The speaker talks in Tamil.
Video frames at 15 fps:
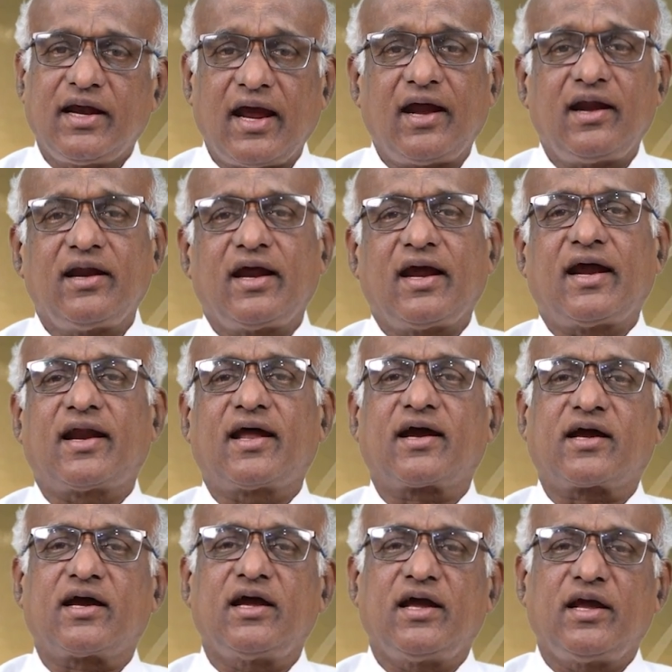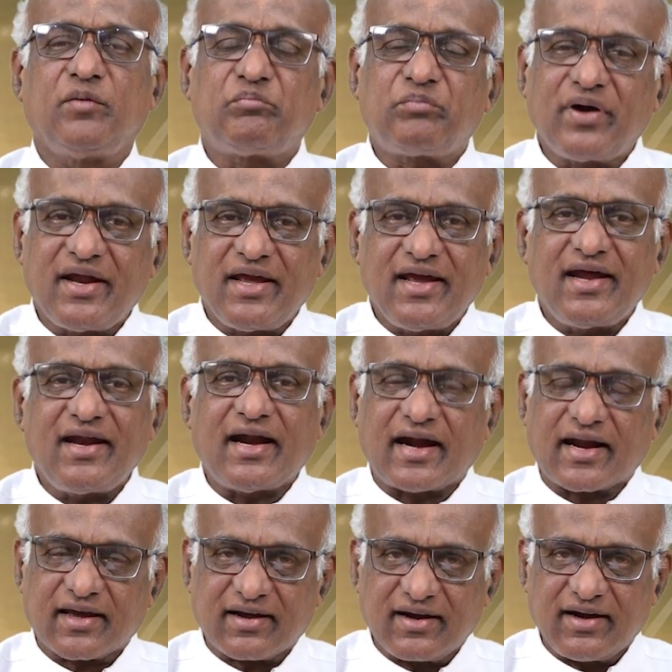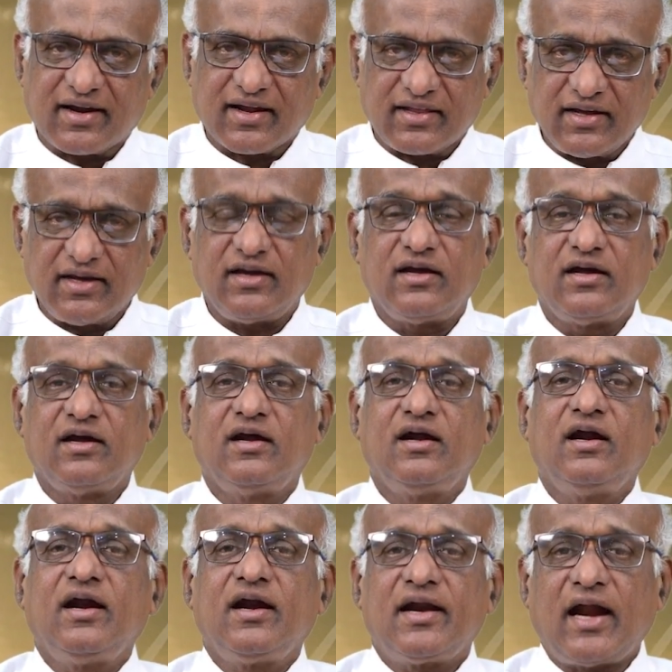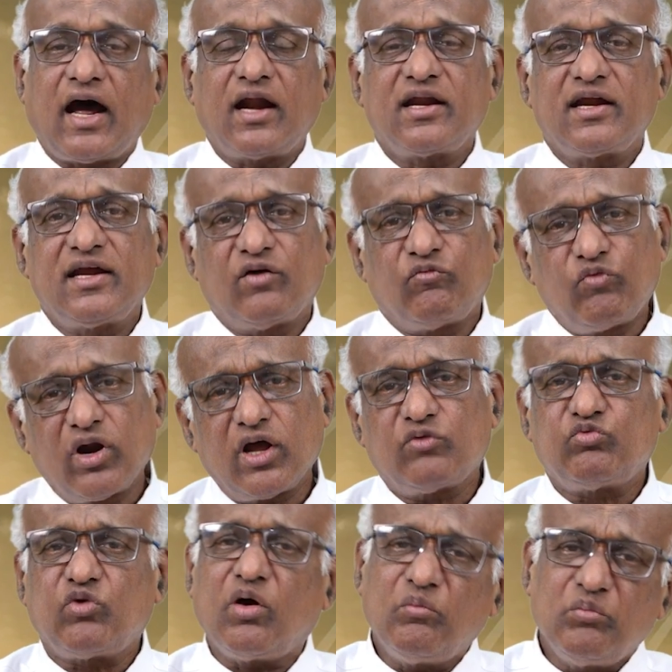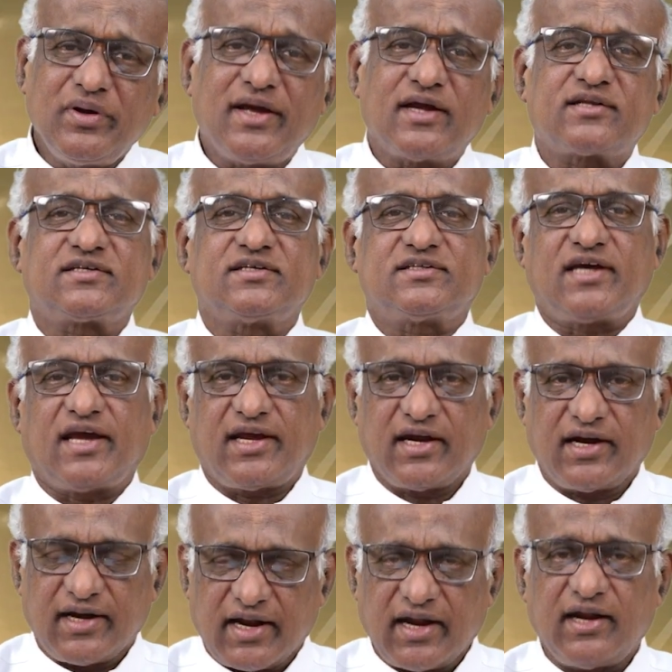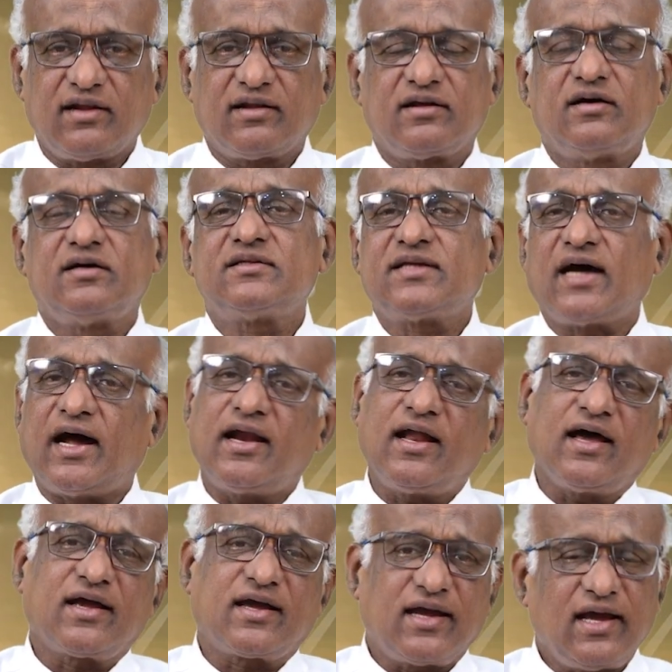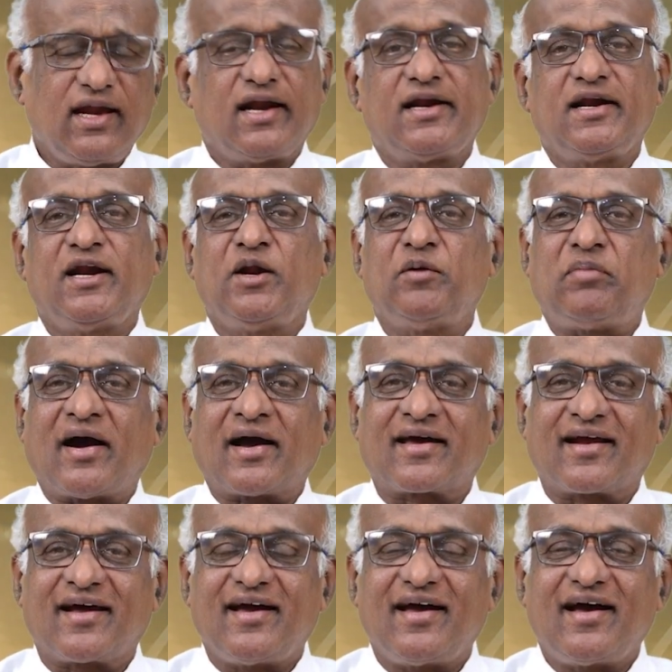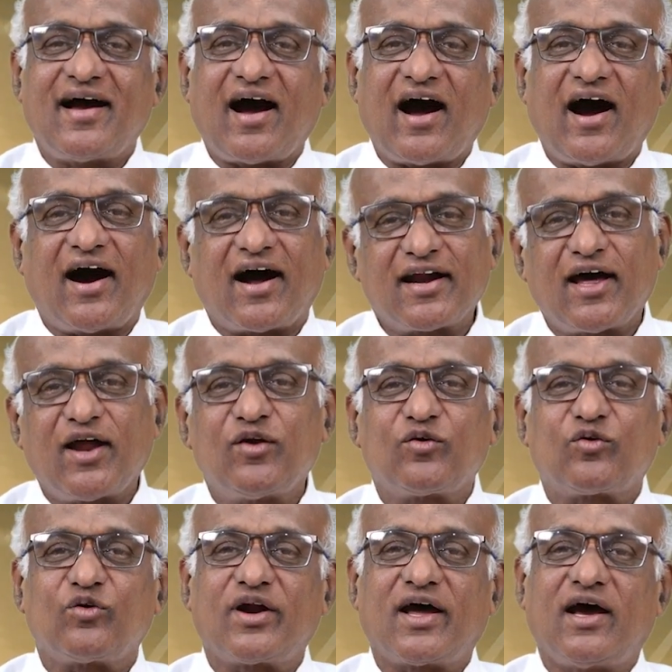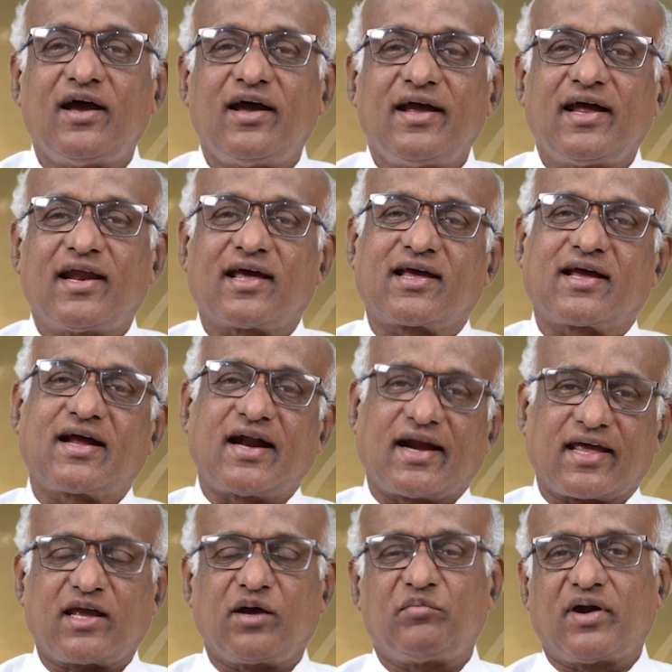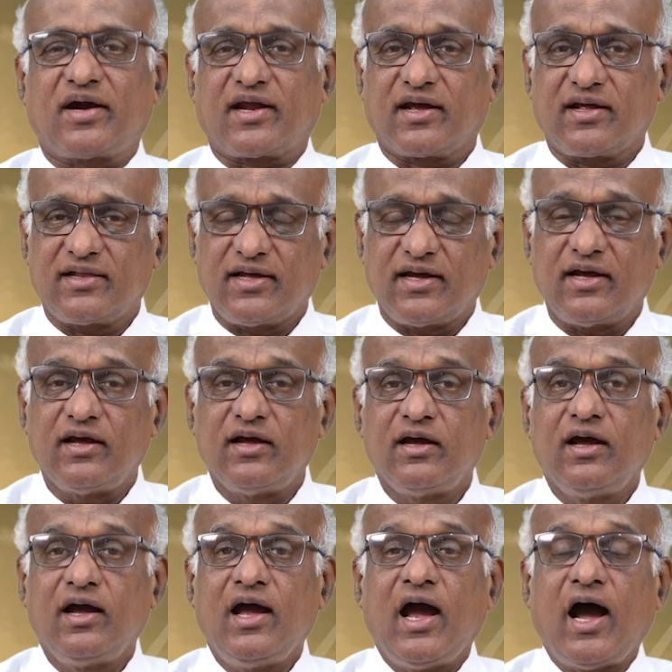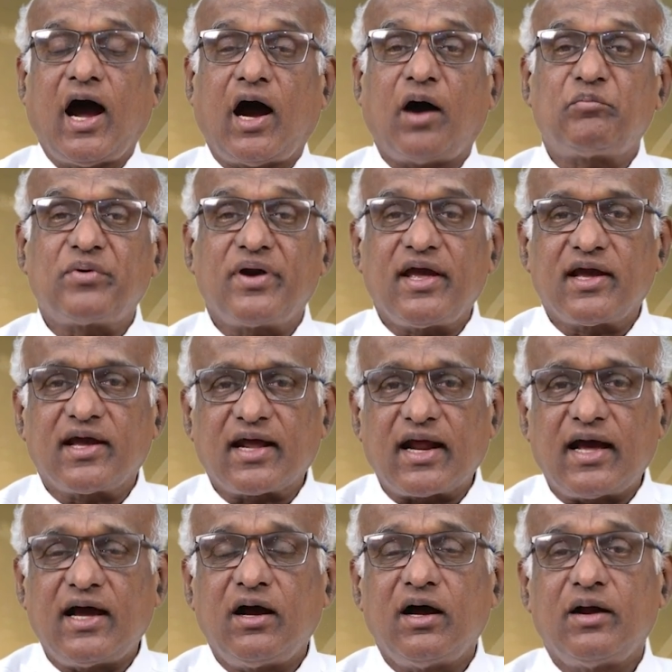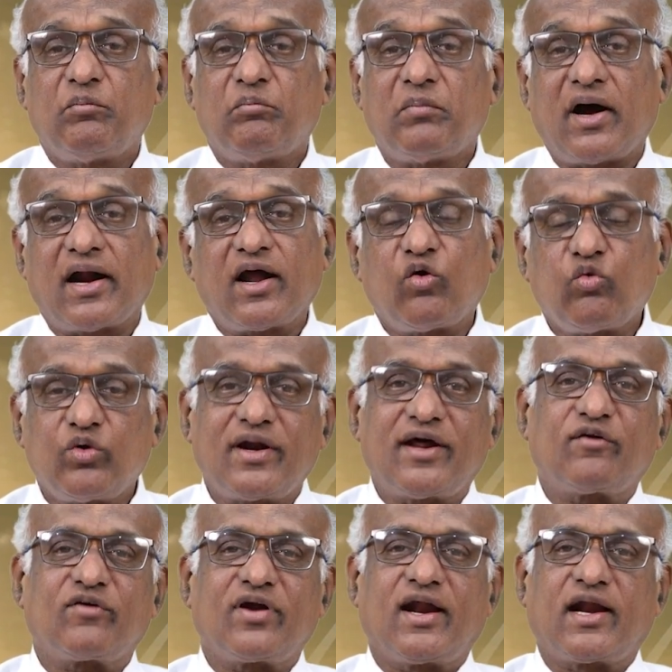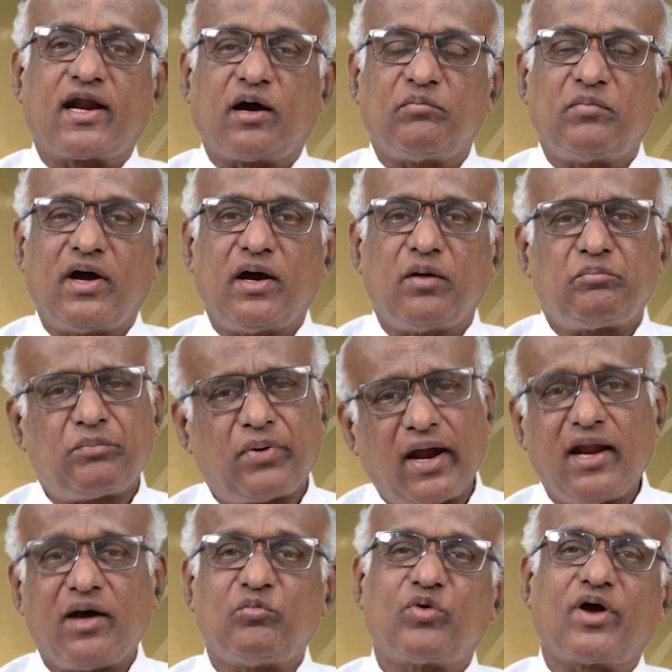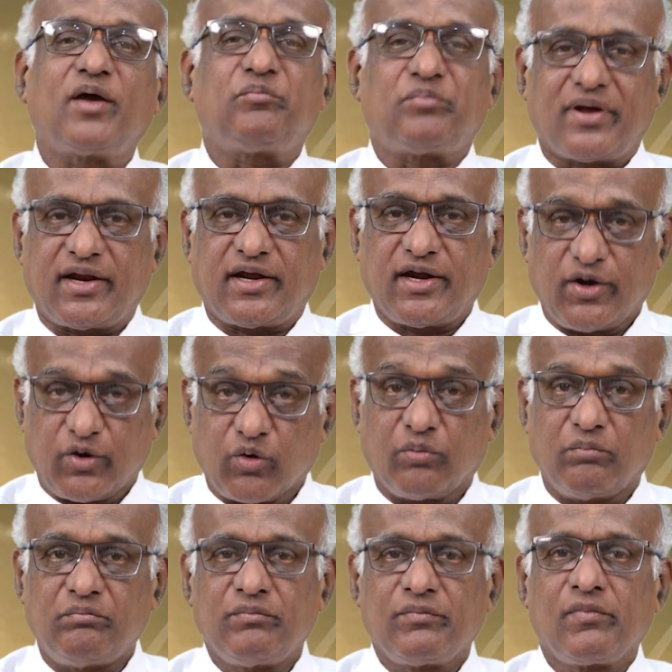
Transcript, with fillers: ஏன் எனக்கு இப்படியே நடக்கின்றது நான் எவ்வளவோ முயற்சி செய்கின்றேன் தலை கீழே நின்று பார்க்குறேன் ஆனாலும் கூட எனக்கு கிடைக்க மாட்டேங்குது அப்படிங்கிற மன உணர்வுகளில் நாம் பல முறை பெறுகின்றோம்